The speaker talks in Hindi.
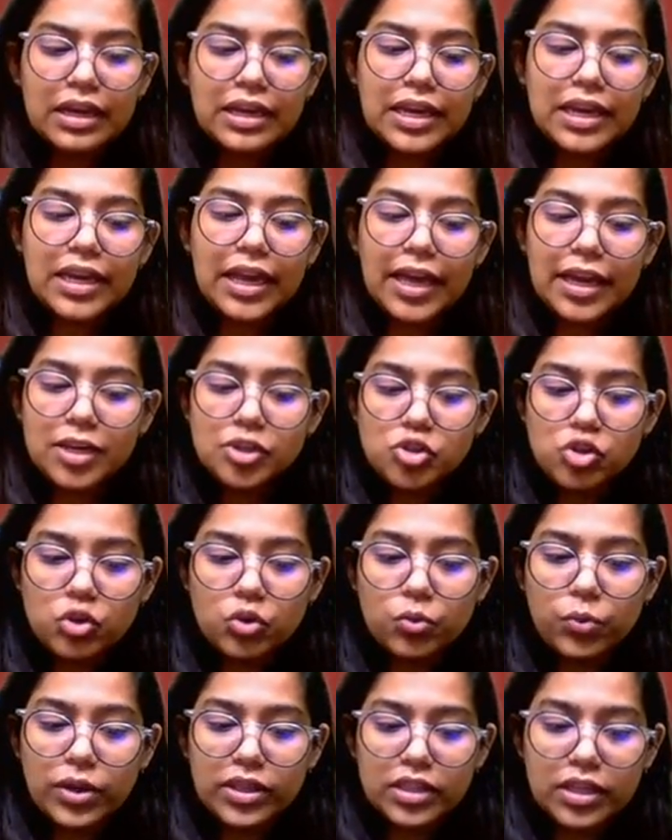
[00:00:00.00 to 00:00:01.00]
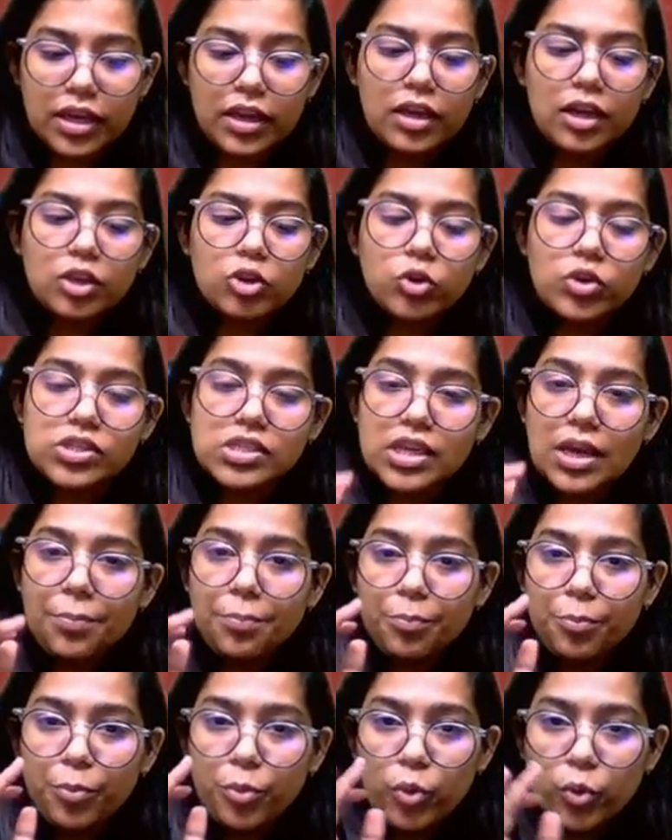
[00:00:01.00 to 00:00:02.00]
कि नहीं शुरू हुए थे तो इसकी
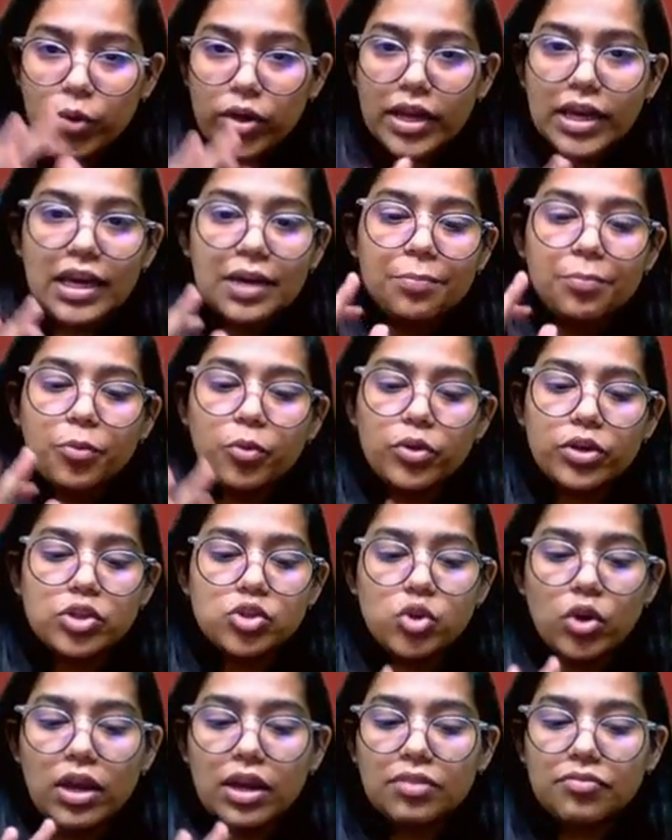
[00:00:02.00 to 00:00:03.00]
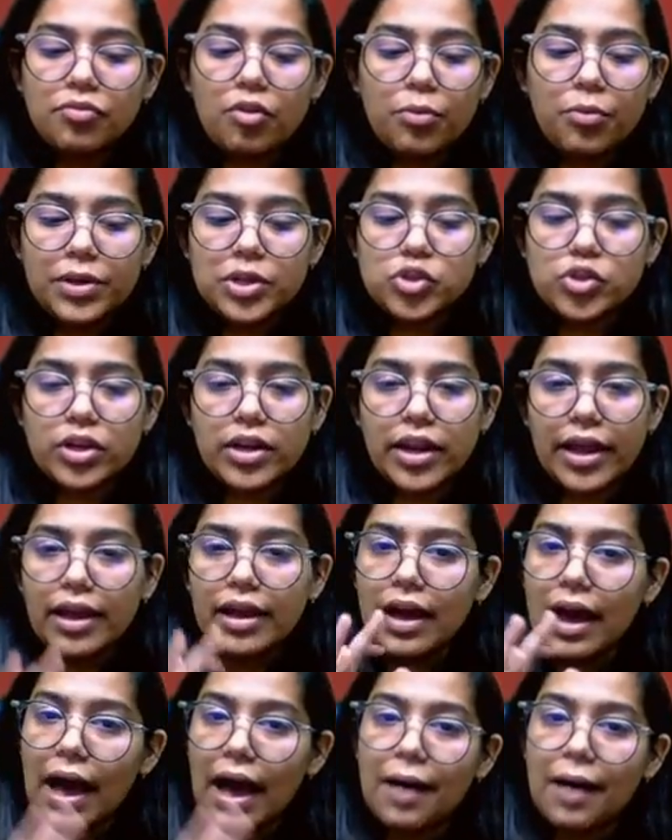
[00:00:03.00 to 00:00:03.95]
पूरी की पूरी जो इन्फॉर्मेशन है